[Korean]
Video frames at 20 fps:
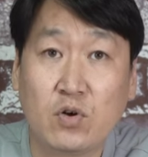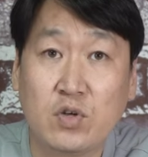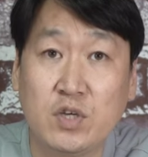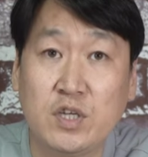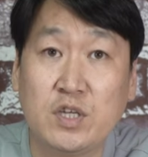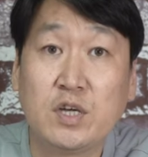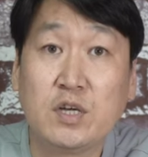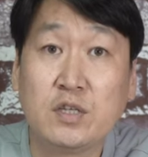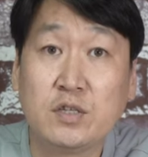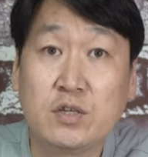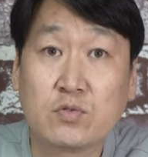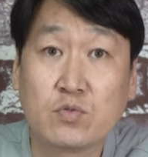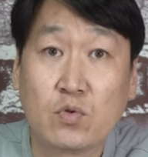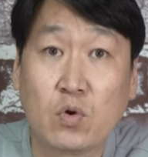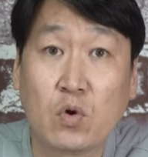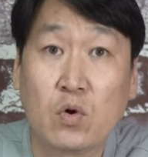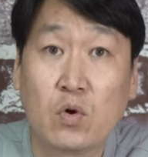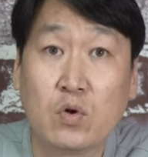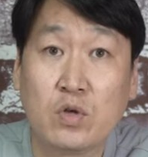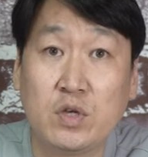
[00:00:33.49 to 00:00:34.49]
2년
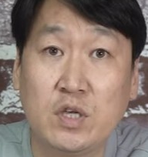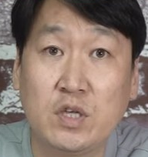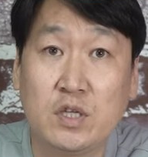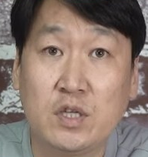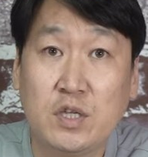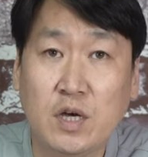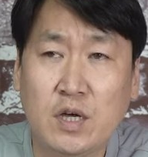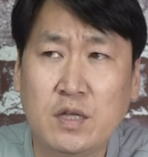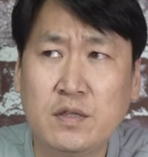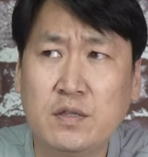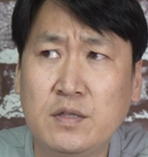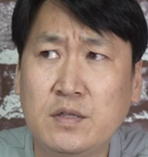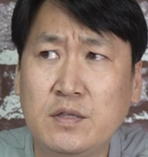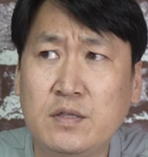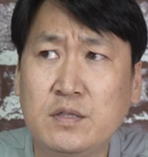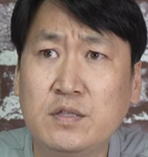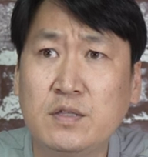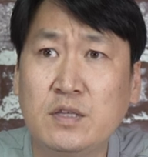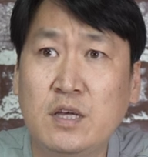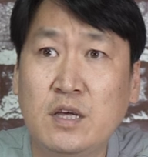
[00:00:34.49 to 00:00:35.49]
정도,
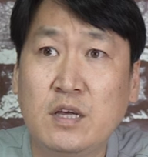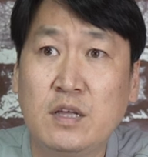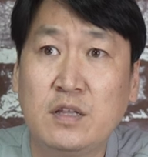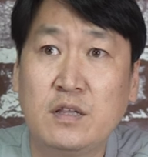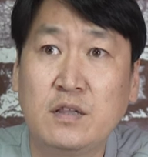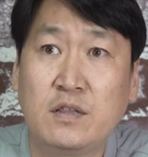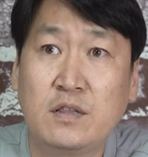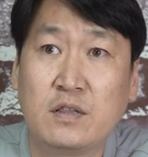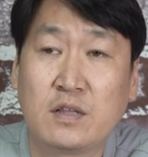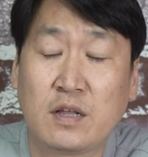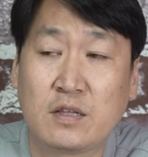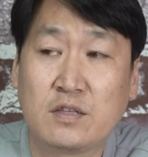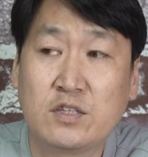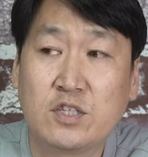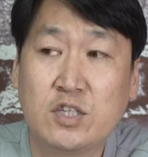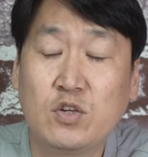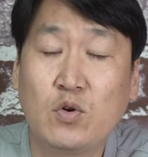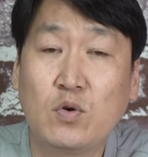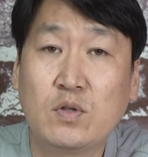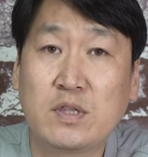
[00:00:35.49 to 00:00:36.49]
2년
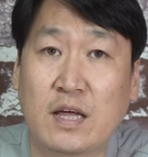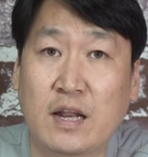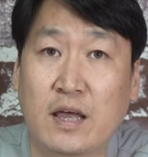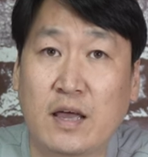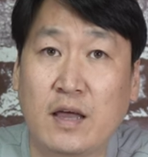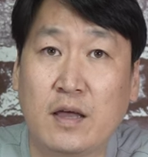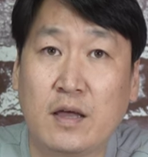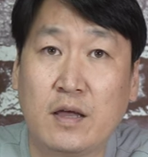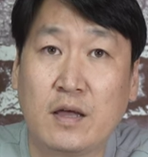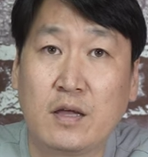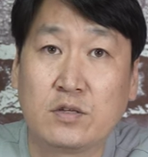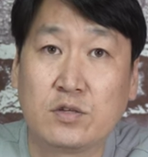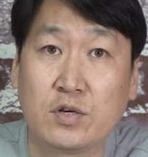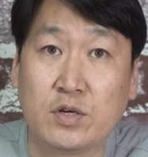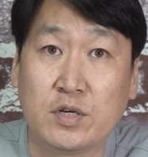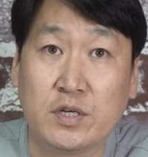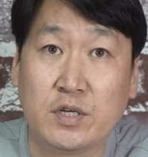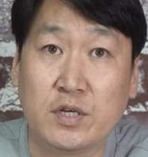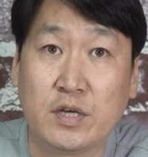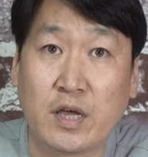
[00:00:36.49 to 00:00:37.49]
7월 달에
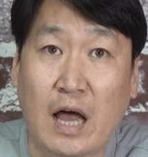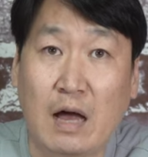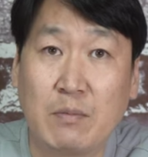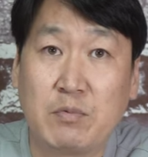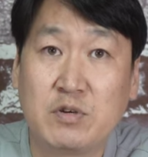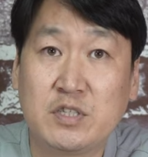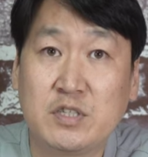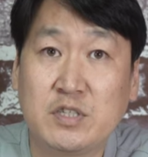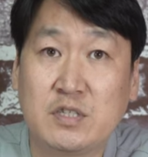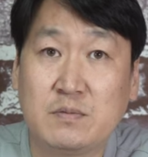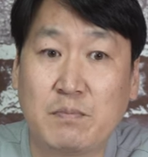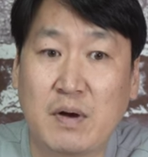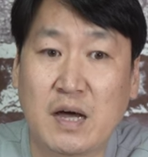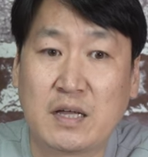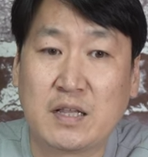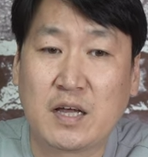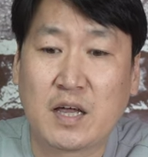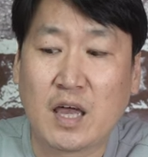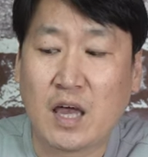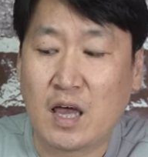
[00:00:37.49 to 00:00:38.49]
저희 아버지 집
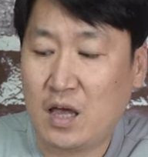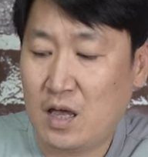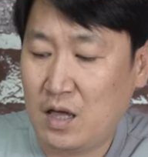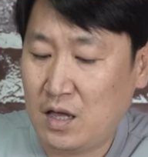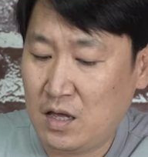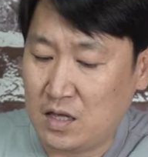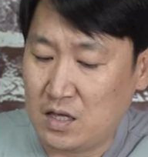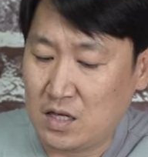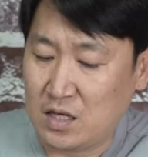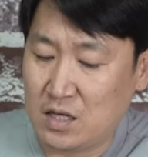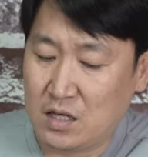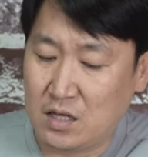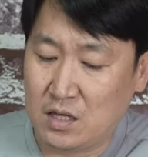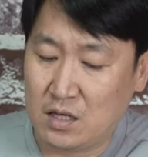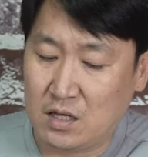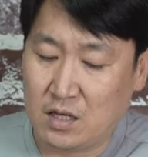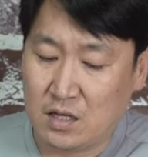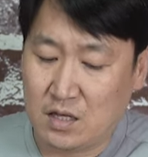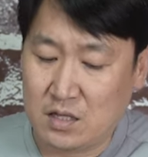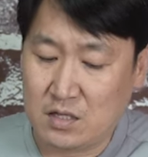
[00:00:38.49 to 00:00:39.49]
마당에
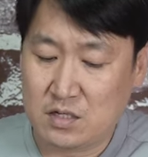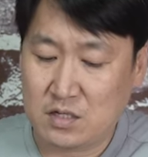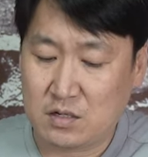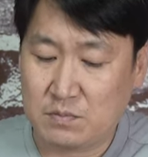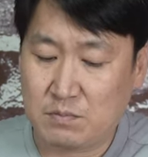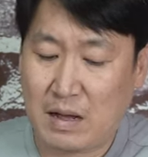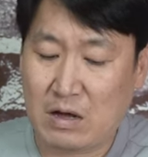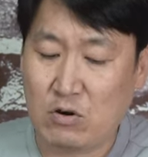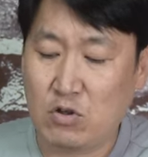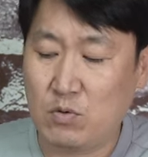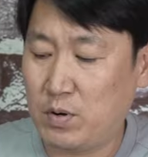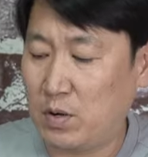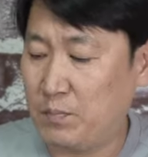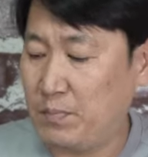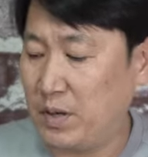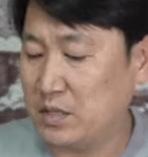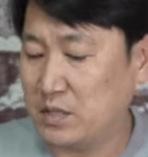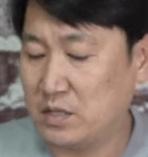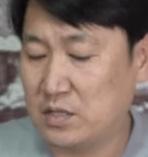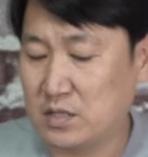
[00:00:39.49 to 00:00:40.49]
이 지금 마루이
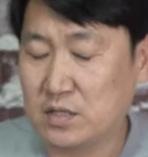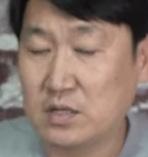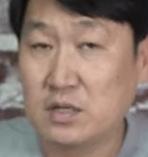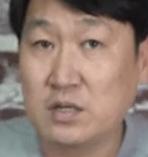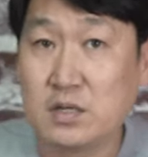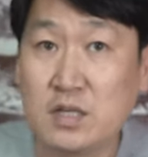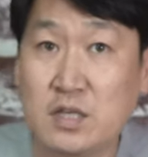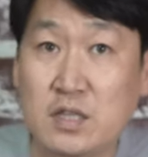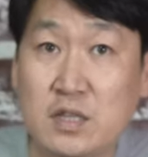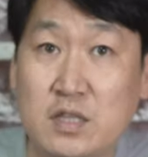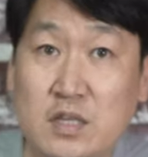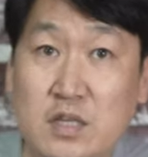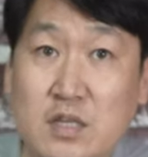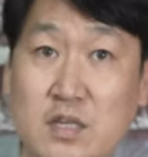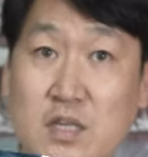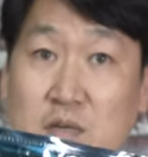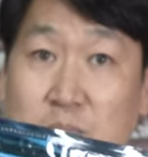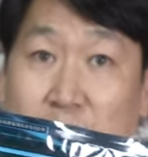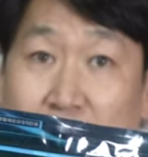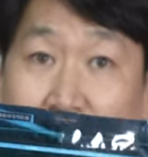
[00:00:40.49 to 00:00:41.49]
퍼펙트 히트
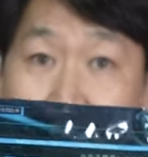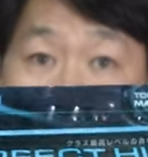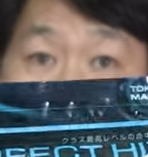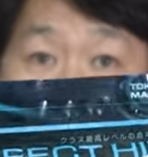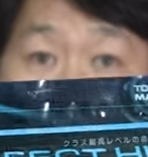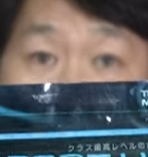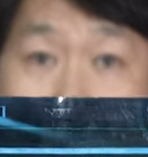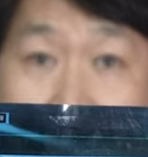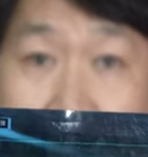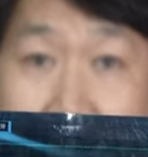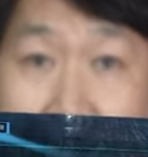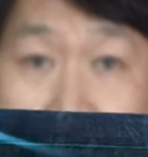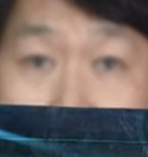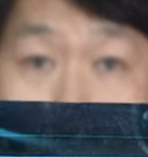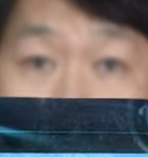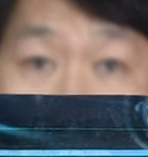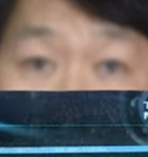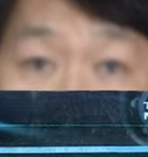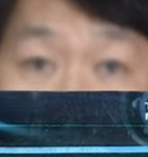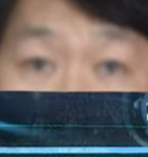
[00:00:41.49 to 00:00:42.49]
이 마루이사에서
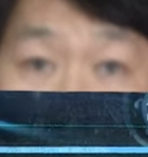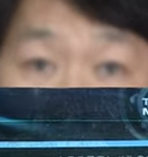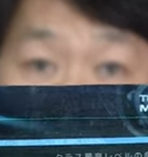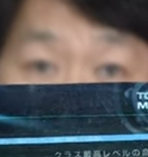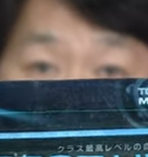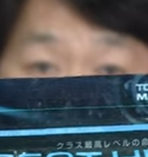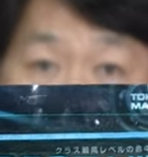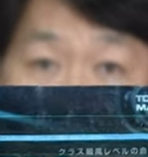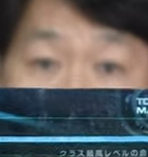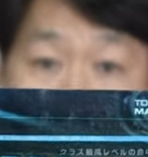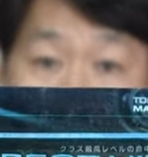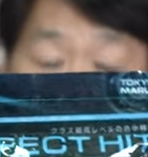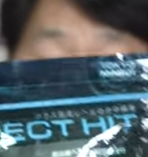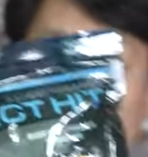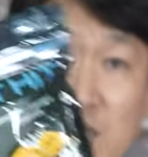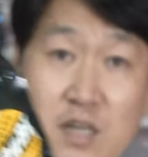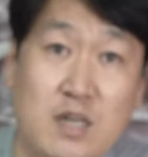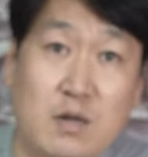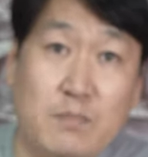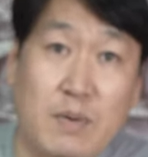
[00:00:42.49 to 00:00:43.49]
나오는 바이오
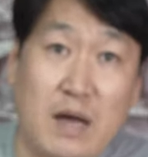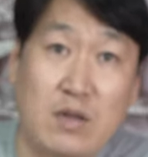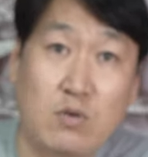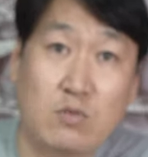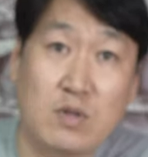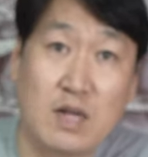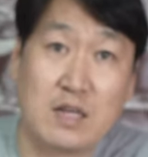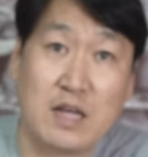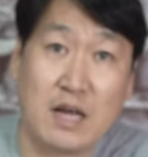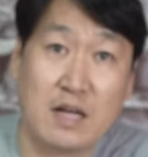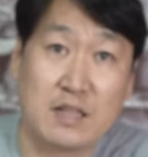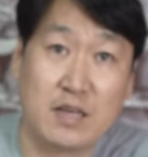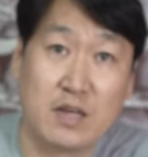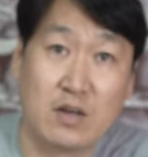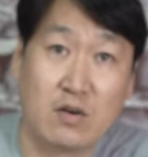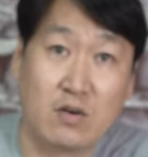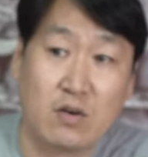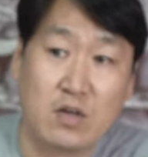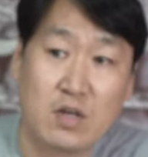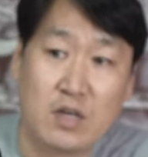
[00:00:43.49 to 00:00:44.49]
비비탄 이거는 바이오 탄이
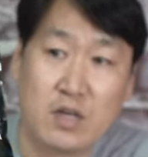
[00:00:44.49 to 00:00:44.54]
아니에요